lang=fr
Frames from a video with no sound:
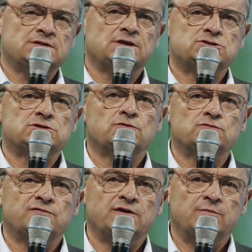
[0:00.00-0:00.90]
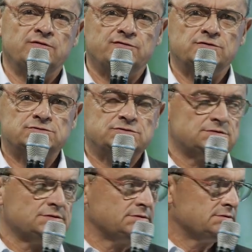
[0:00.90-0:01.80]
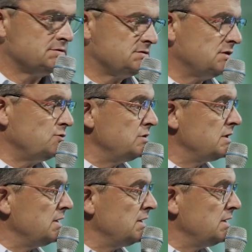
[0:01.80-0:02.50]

énergies renouvelables en France. C'est lui qui